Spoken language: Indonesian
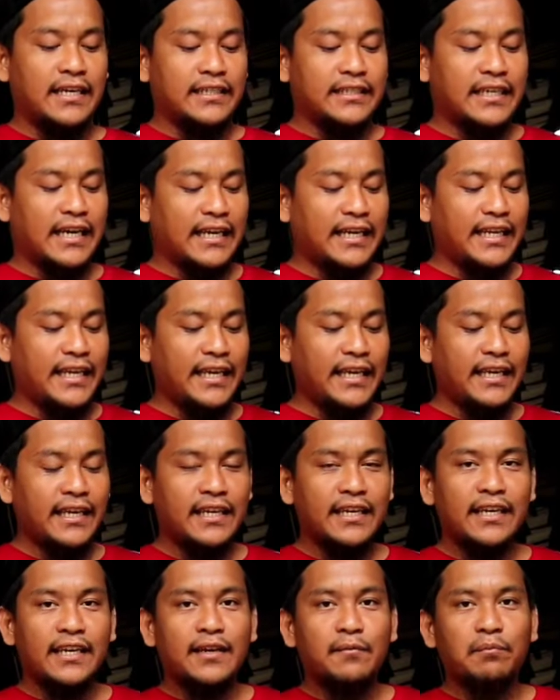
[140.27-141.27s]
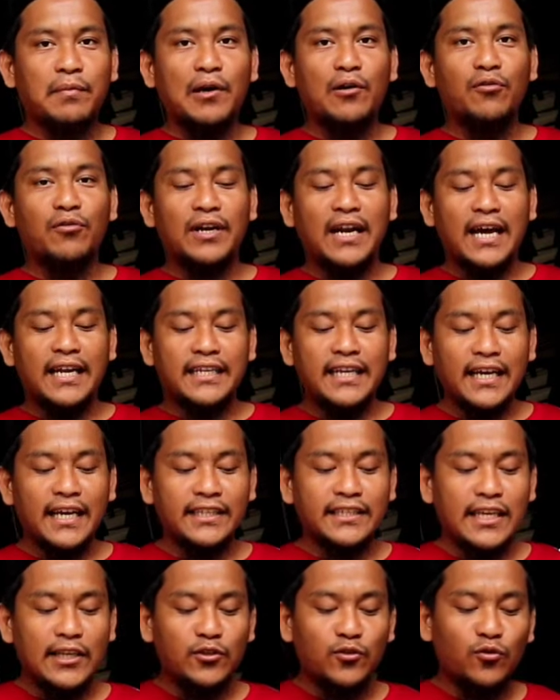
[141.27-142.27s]
Jadi penggunaannya
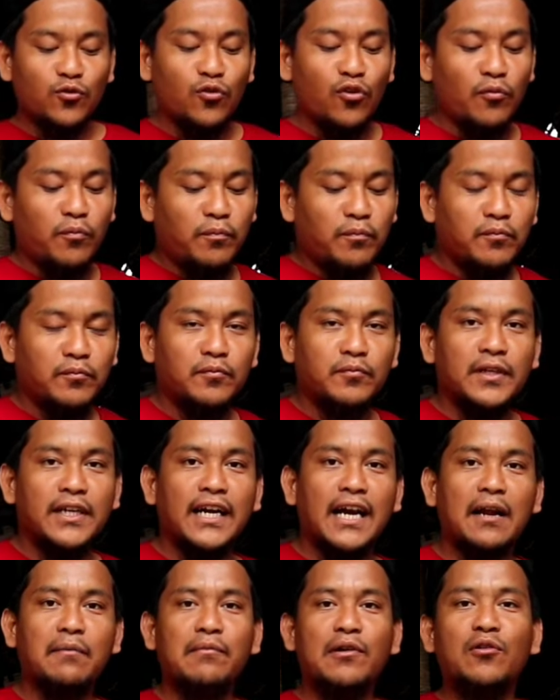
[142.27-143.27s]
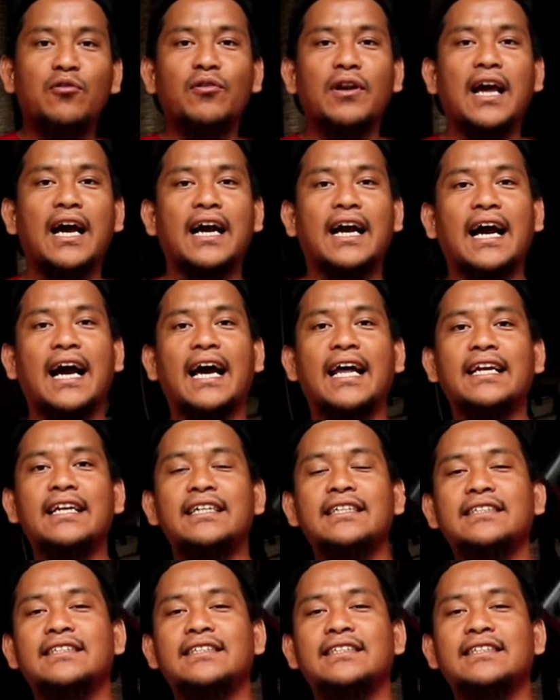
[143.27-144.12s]
kita cukup dengan menggunakan